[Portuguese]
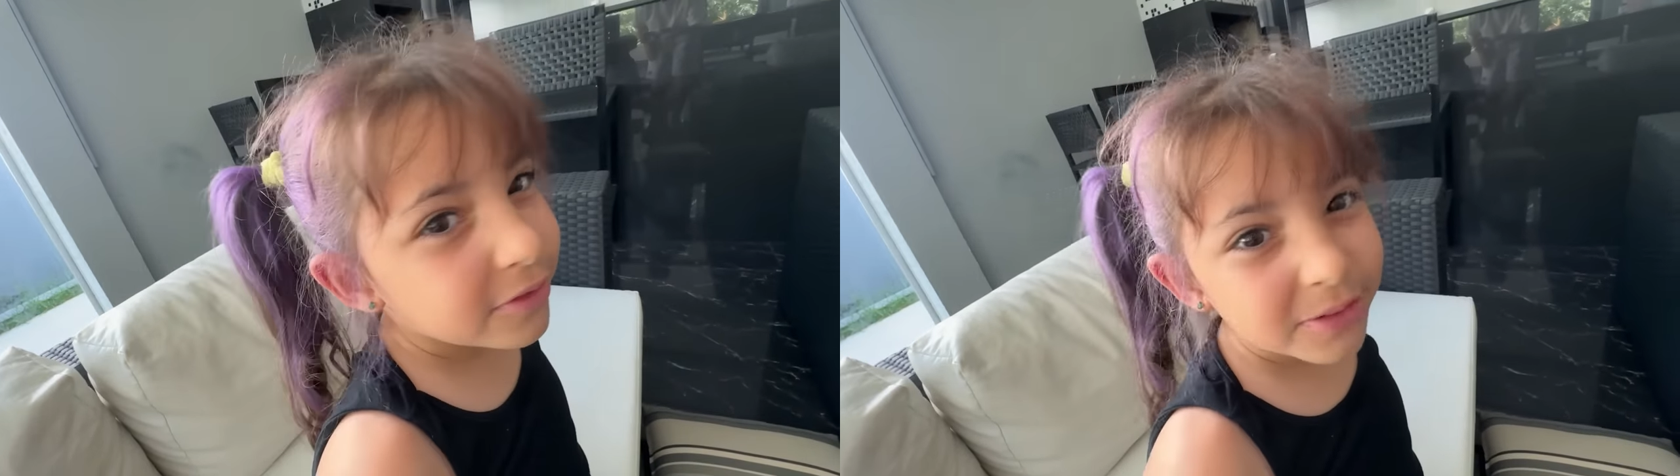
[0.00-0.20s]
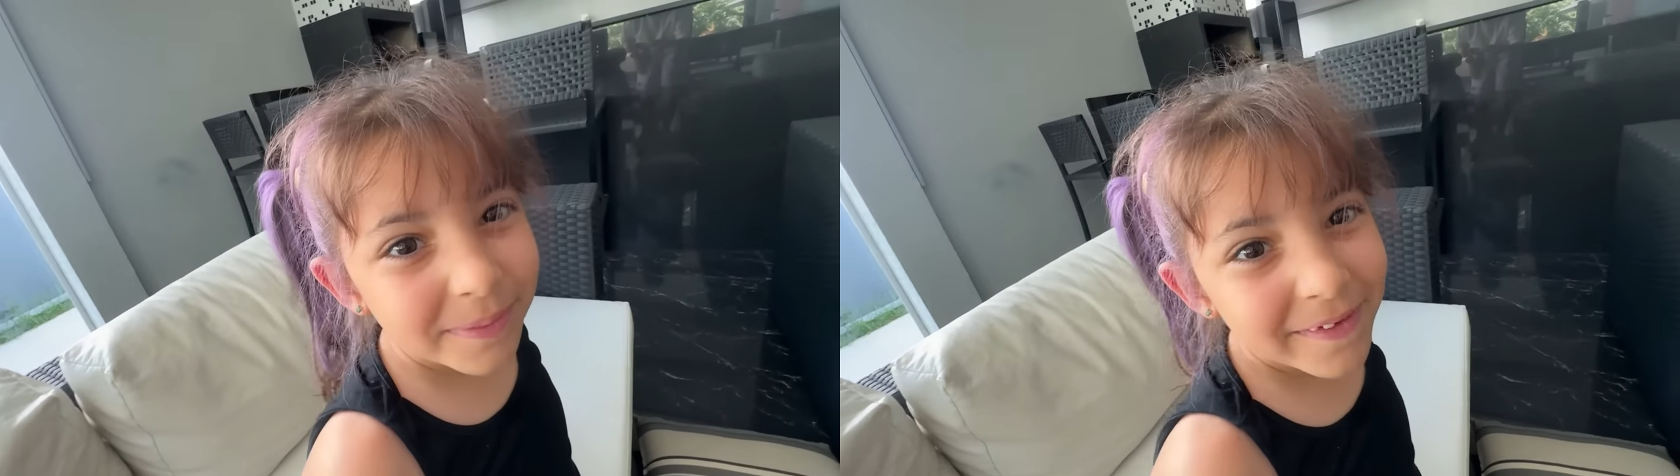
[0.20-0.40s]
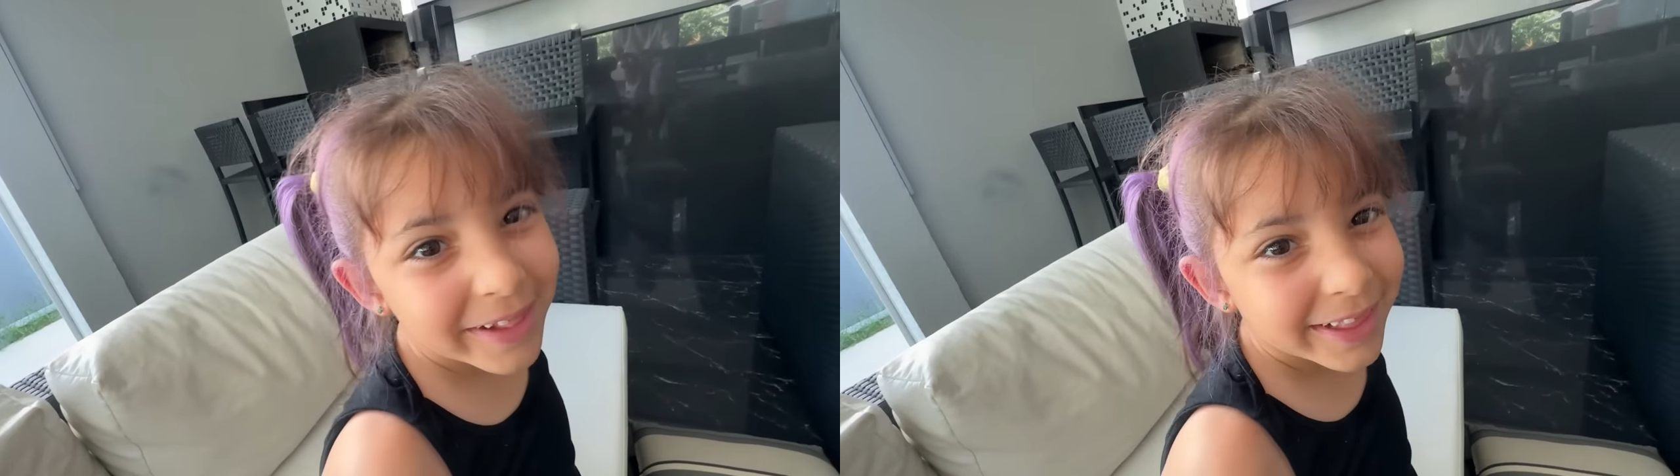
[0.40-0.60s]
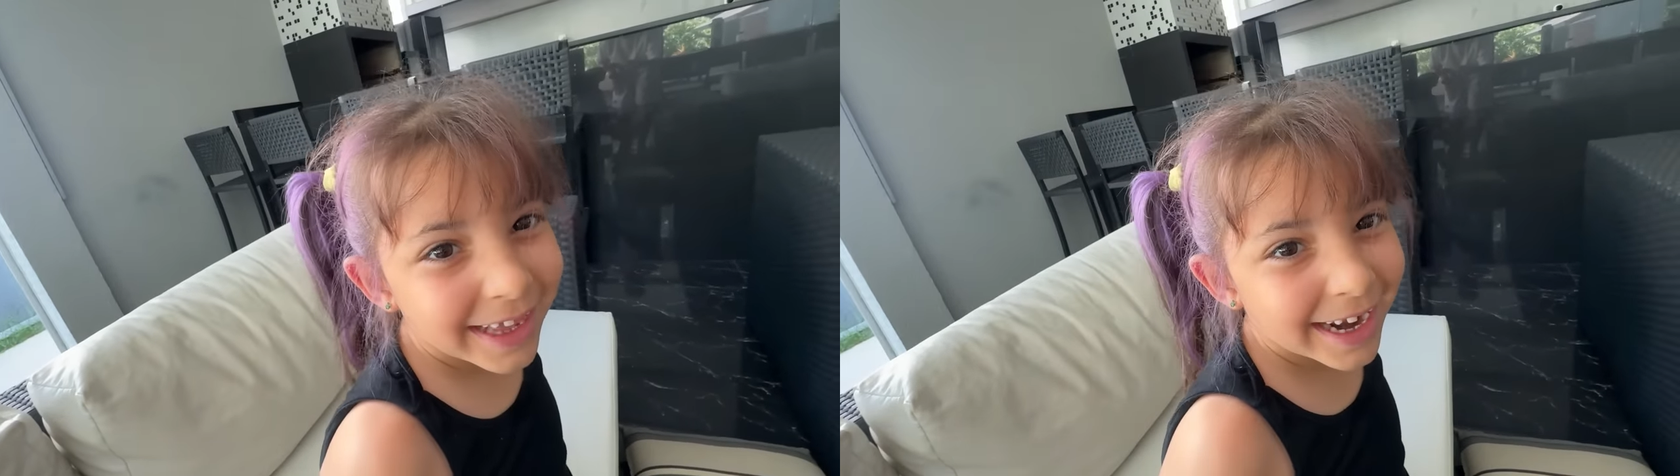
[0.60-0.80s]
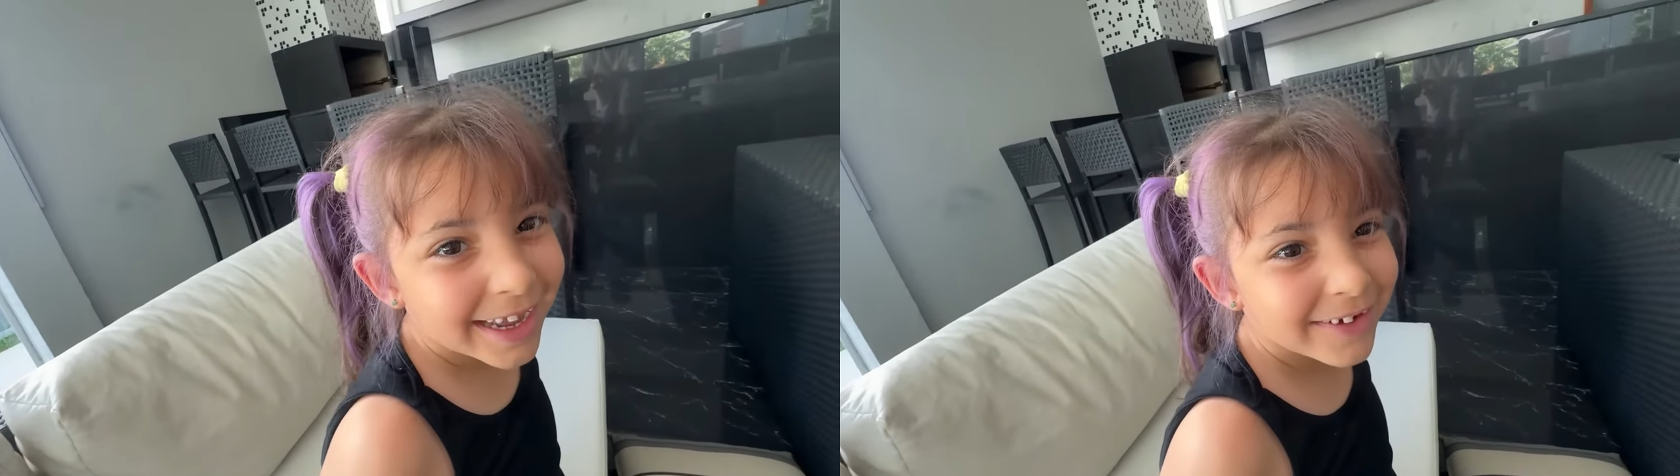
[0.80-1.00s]
te
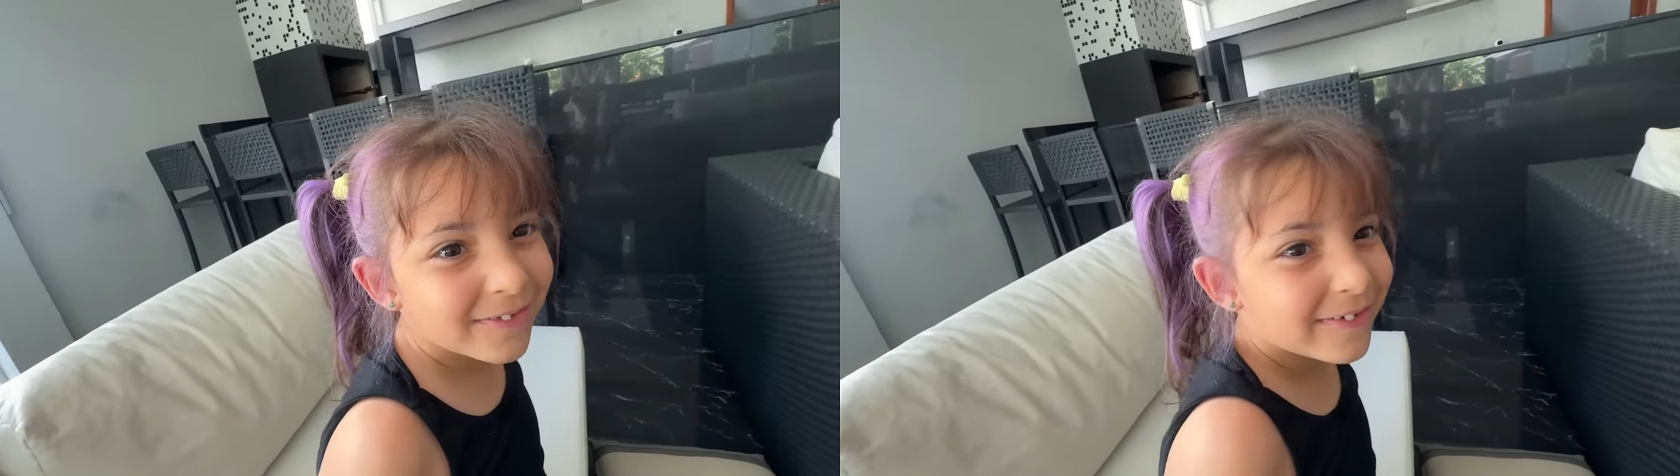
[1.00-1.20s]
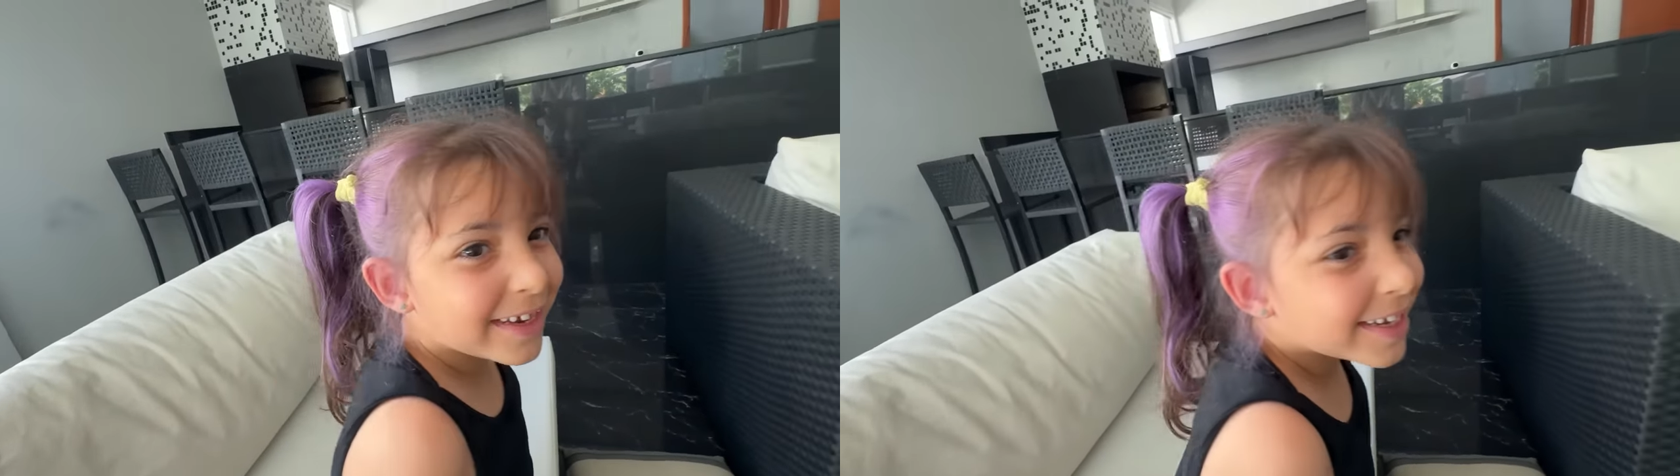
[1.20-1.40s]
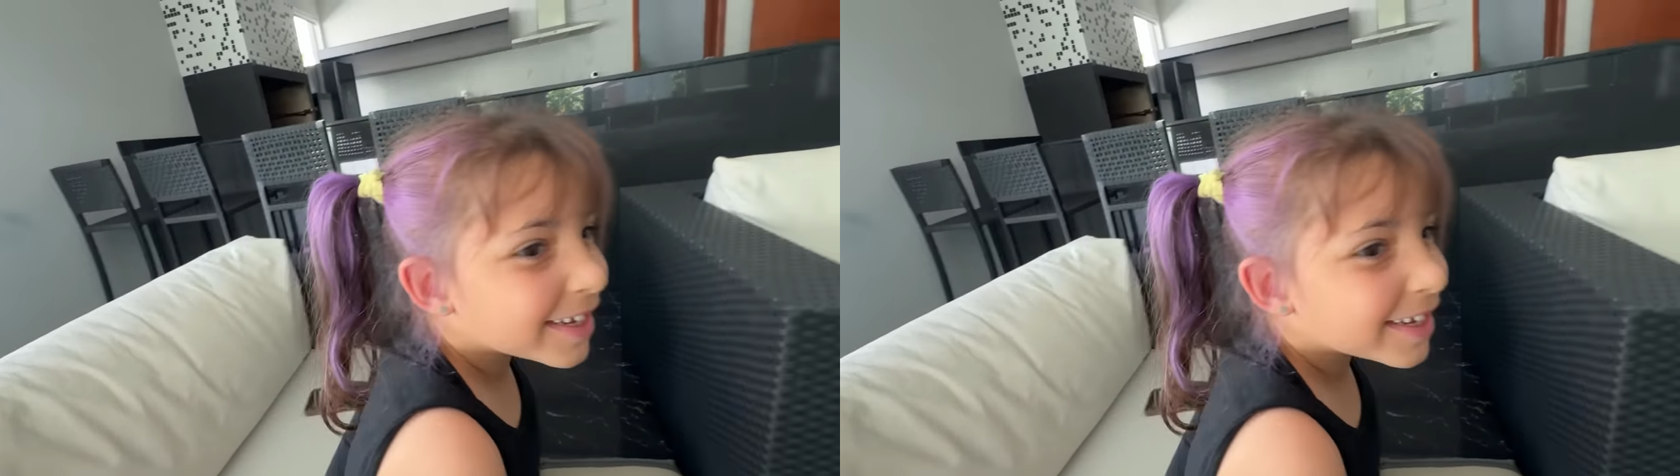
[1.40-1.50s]
mostrar que eu vi.